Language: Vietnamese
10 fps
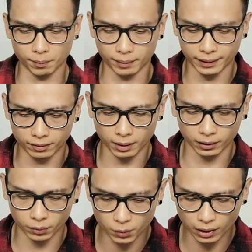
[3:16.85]
phẩm này nếu các
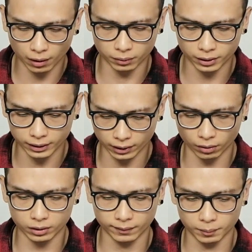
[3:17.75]
bạn có nhu cầu thì sẽ
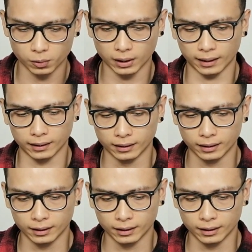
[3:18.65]
có dưới phần mô tả